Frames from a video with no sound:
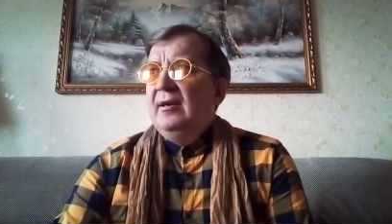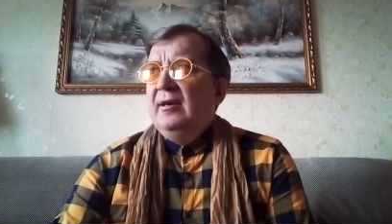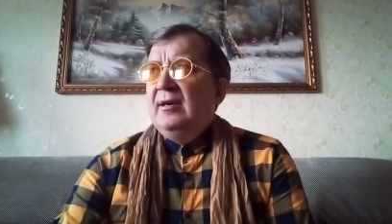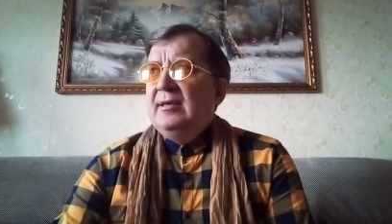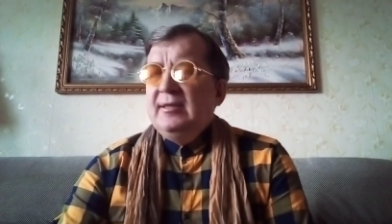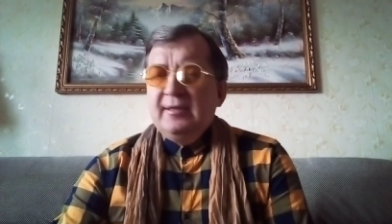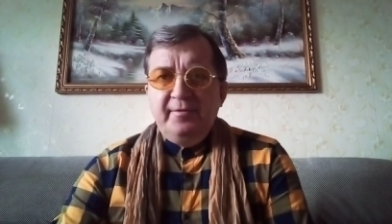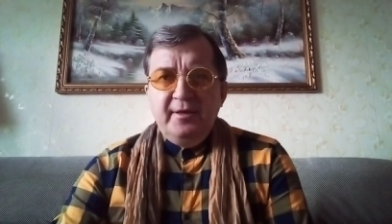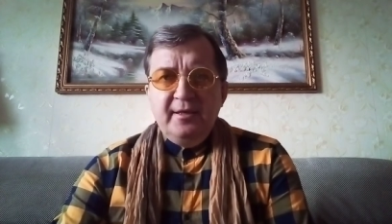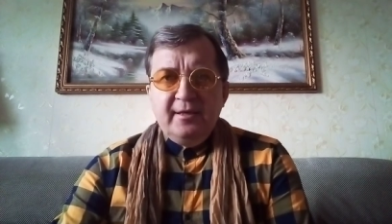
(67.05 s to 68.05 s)
Российской
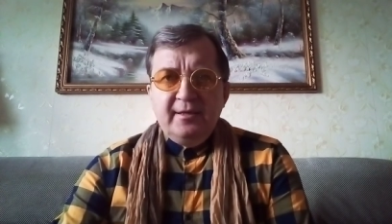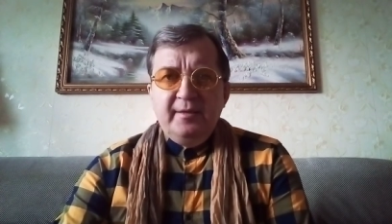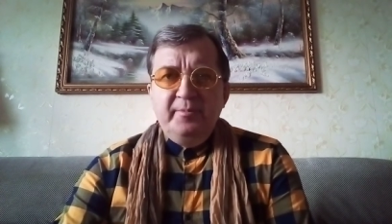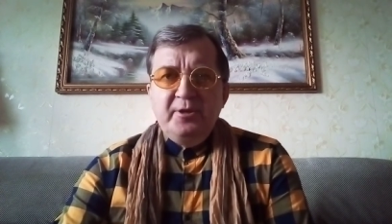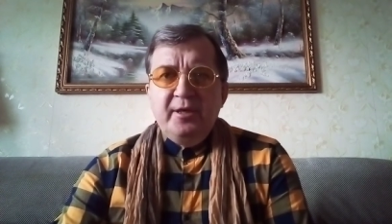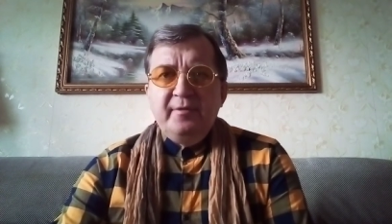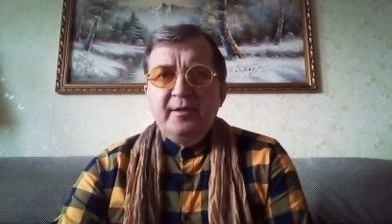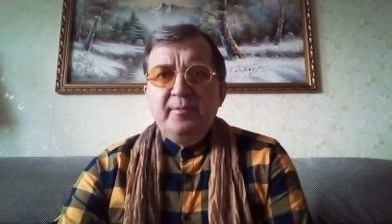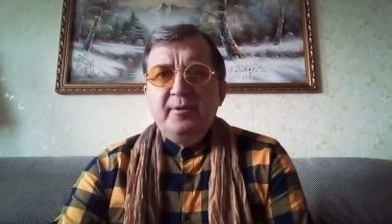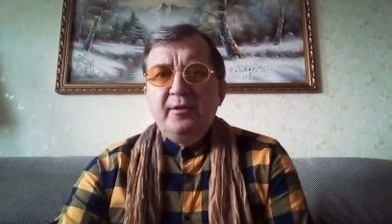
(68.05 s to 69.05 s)
Федерации отмечают в
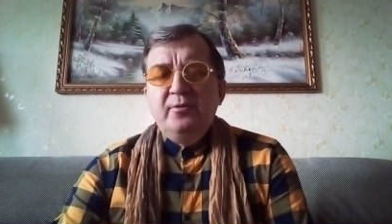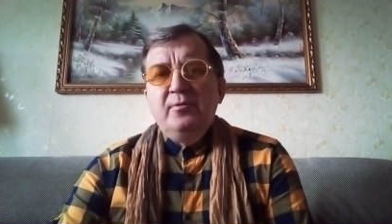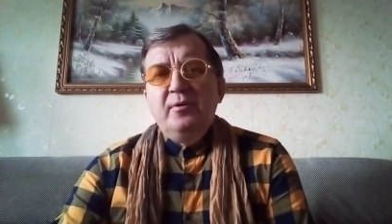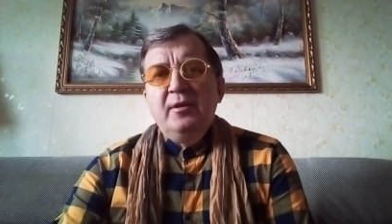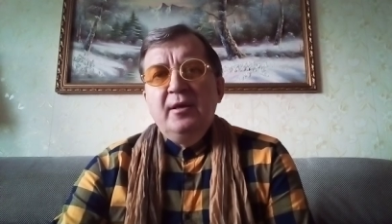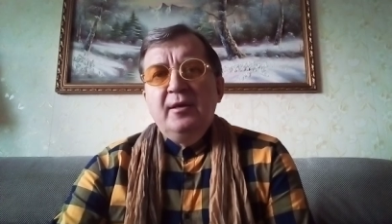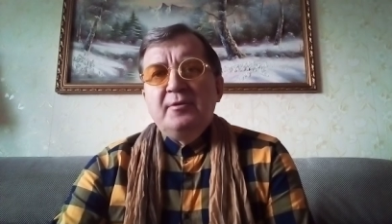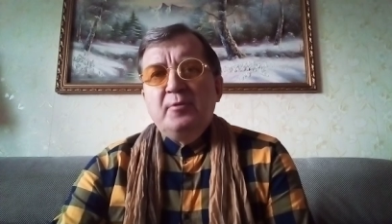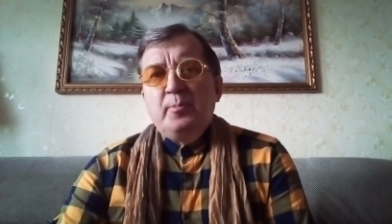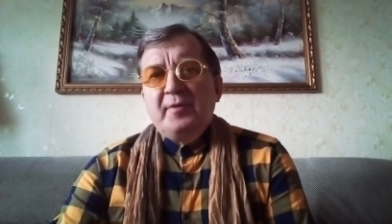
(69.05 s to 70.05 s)
этом году
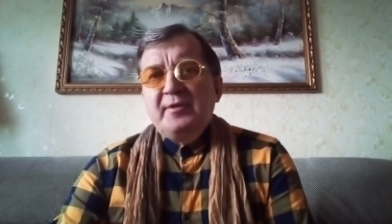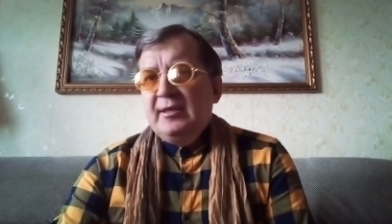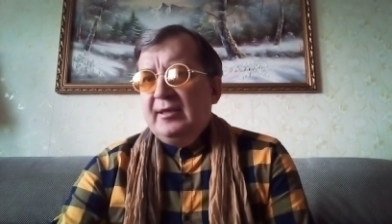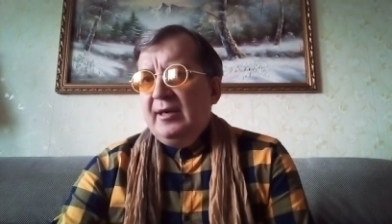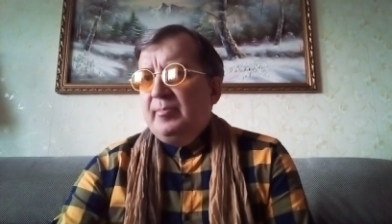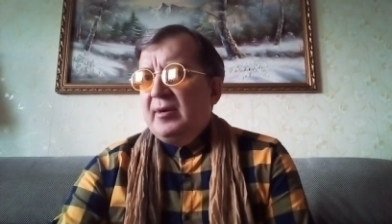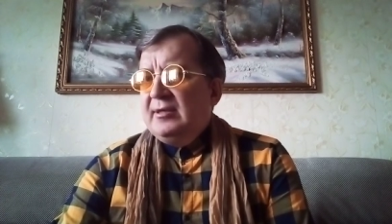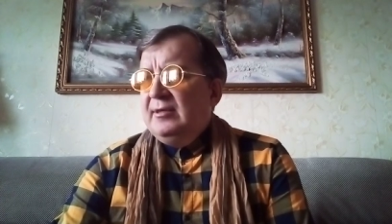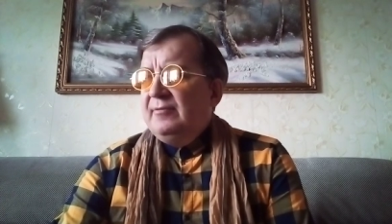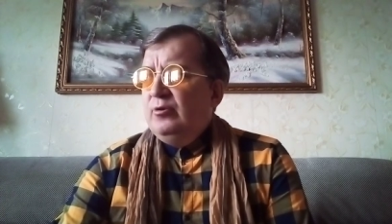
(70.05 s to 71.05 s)
свой профессиональный
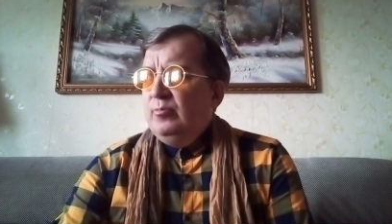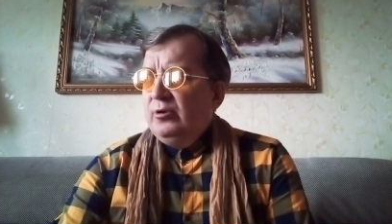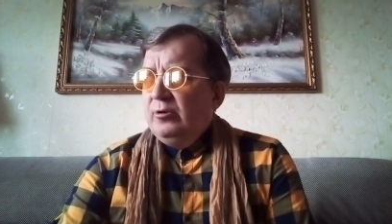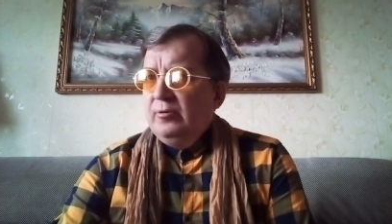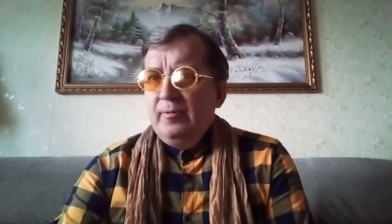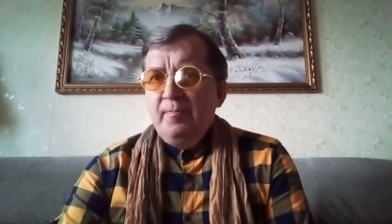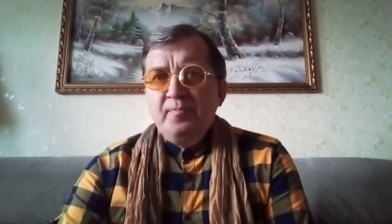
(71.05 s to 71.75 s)
праздник в субботу,